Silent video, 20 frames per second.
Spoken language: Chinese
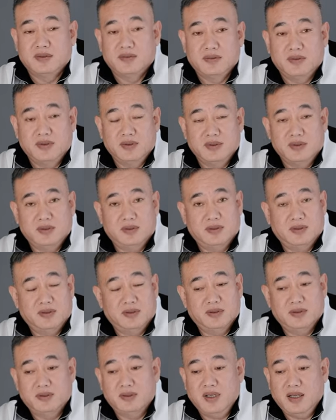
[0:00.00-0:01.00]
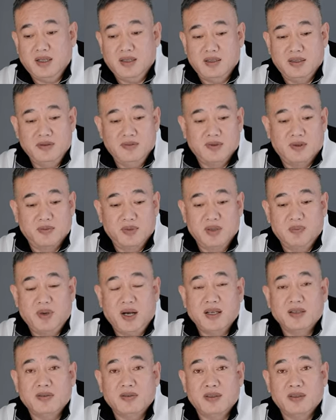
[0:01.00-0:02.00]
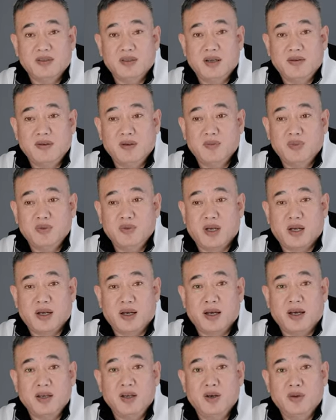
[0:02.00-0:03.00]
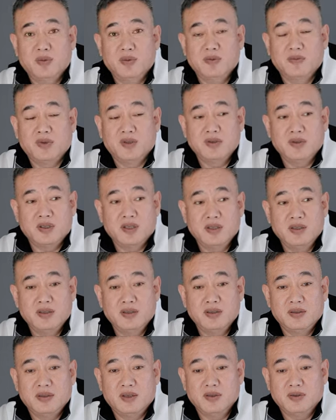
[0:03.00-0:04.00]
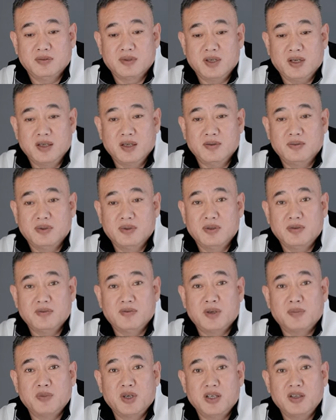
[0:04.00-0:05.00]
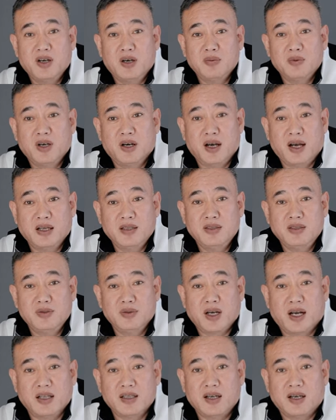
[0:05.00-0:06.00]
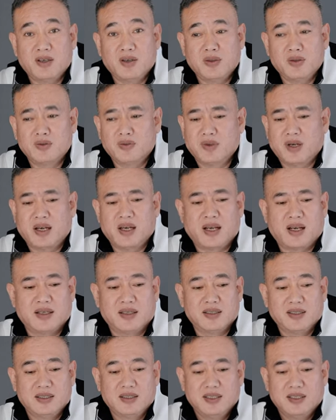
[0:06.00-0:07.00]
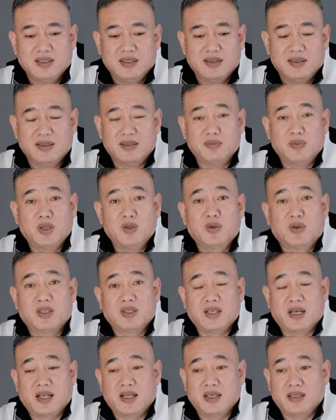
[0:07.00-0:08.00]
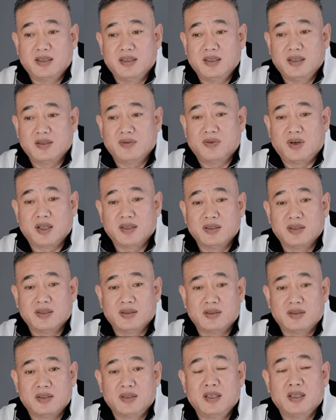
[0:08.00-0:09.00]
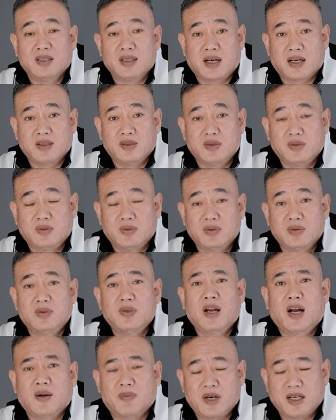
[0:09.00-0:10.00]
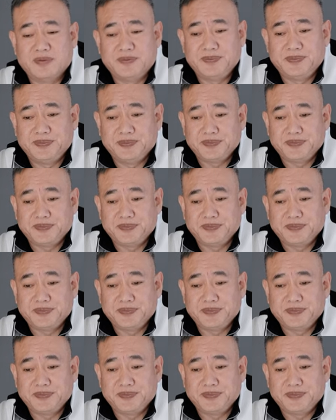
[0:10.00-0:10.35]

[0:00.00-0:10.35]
我是。那离我们这八十三万不远，还要我就跟姚总商量，我说我们要不要还继续砍价？姚总说，哎呀，呃，没多少钱了，这个房子值这个价，就就这样吧。